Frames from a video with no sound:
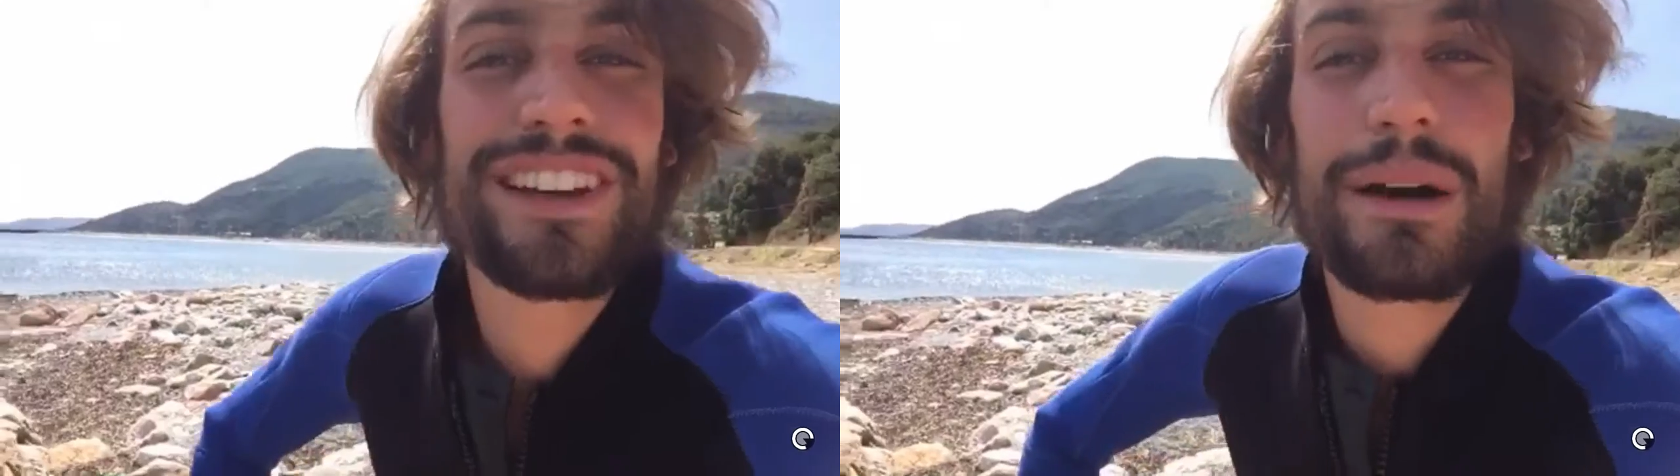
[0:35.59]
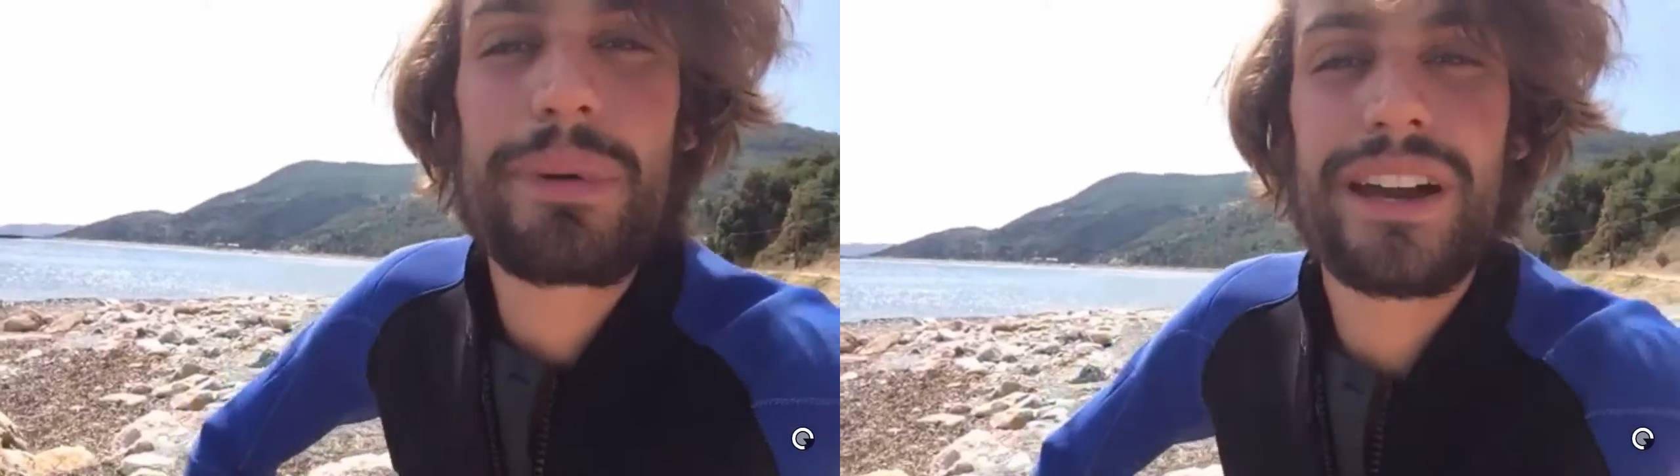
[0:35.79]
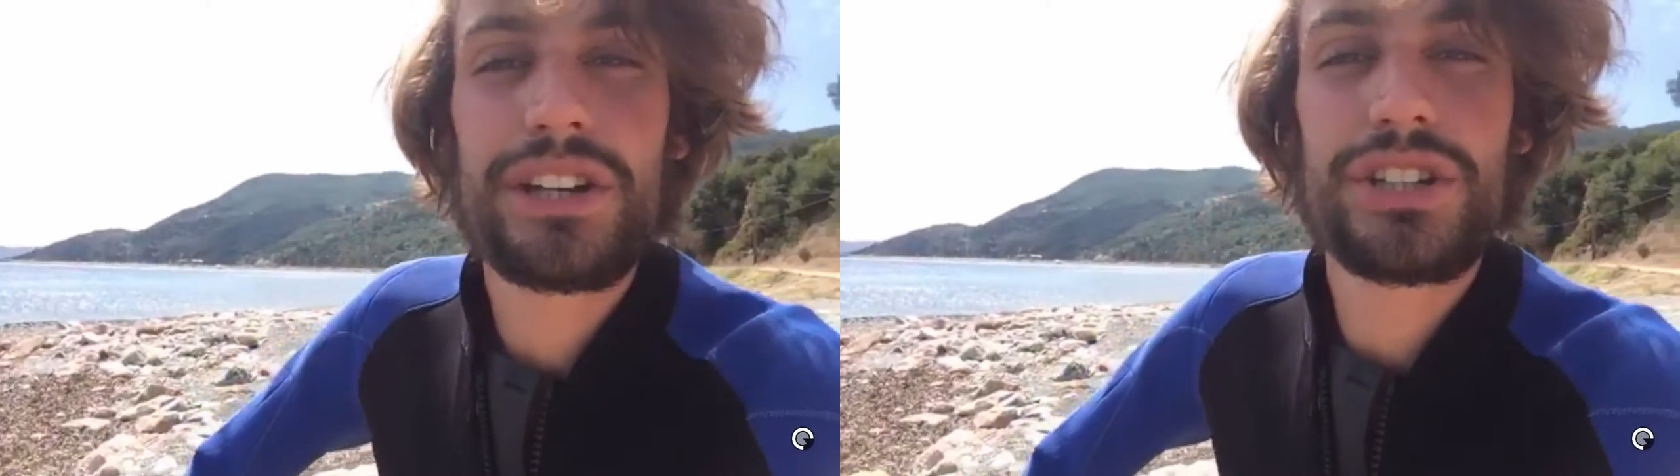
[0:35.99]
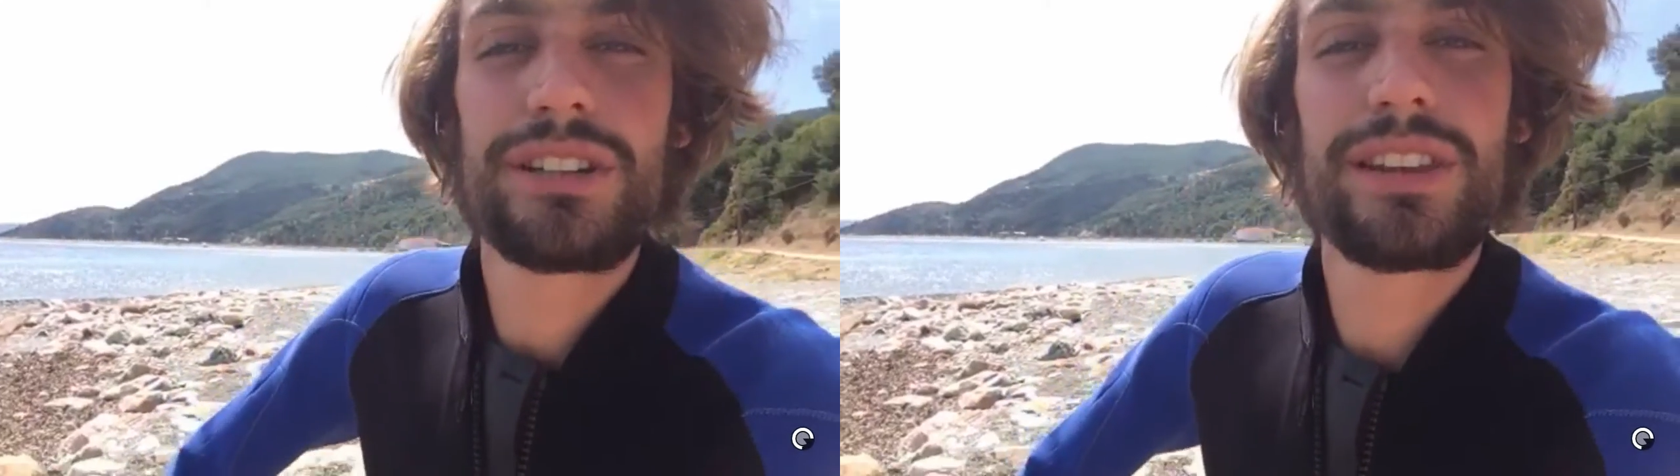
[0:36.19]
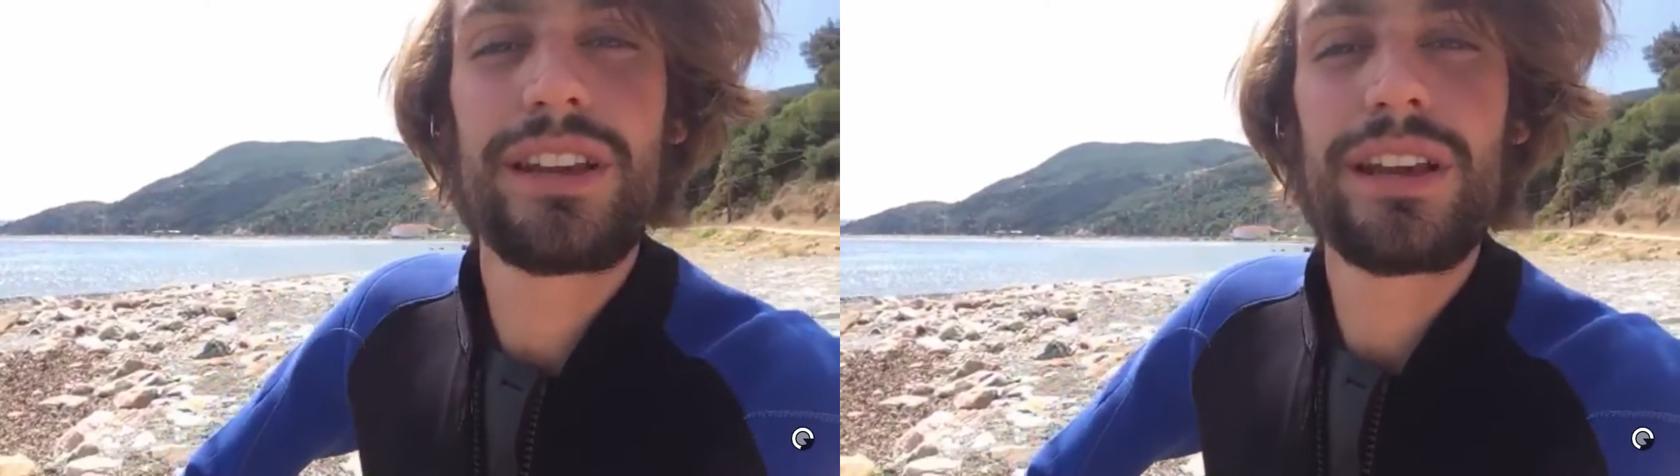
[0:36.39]
la mer
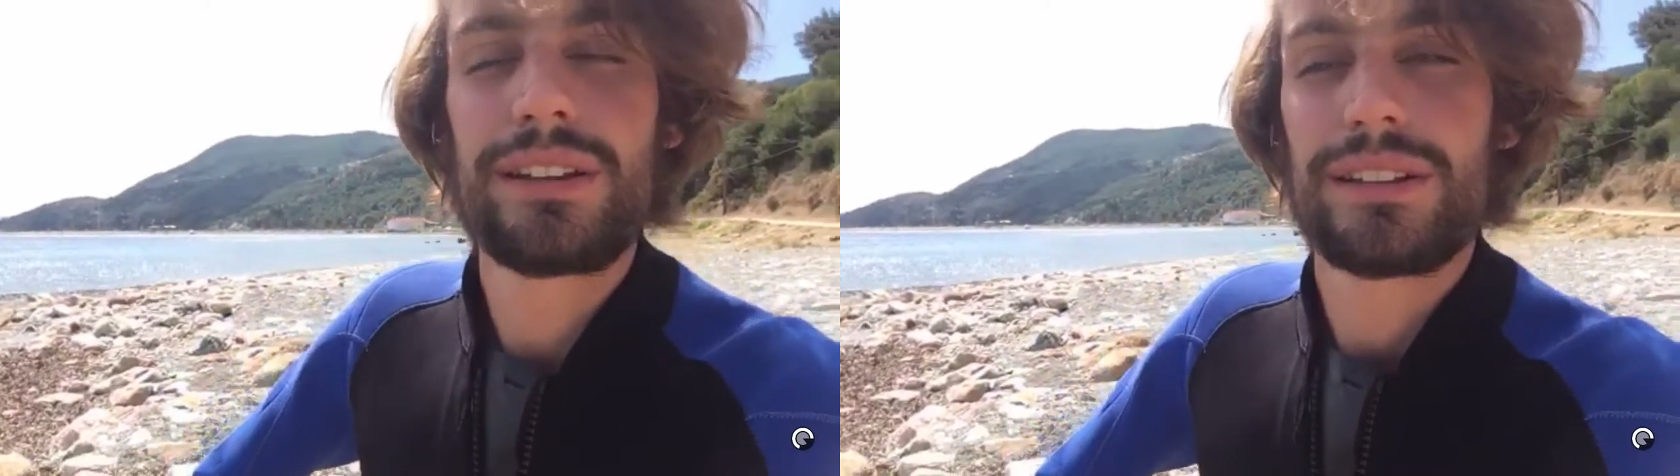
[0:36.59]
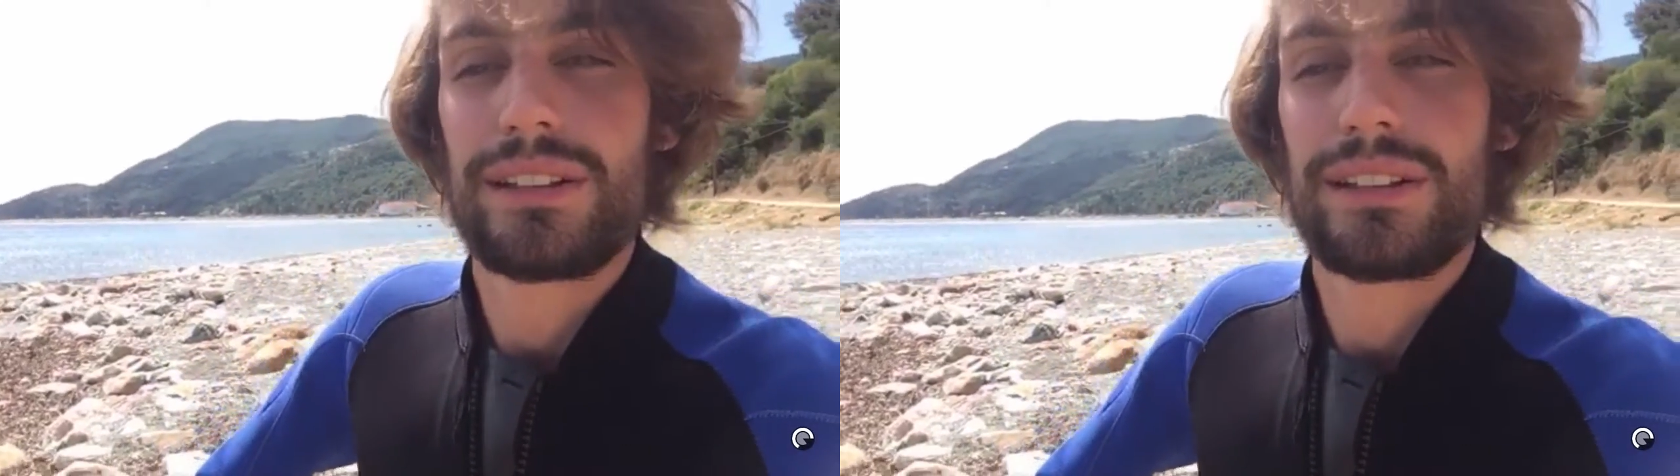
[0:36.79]
agitée